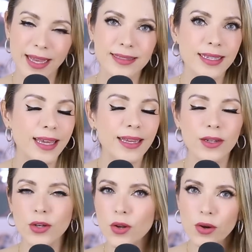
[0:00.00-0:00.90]
Así que
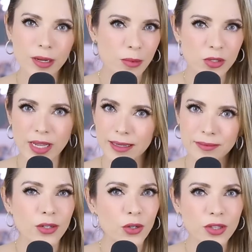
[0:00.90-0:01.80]
no hermosa,
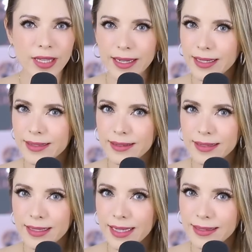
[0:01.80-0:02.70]
no tienes
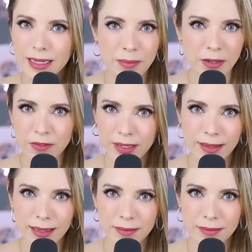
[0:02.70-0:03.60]
que ser
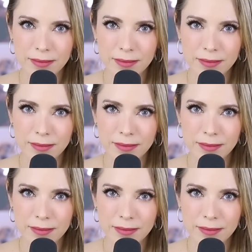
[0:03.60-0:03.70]
perfecta,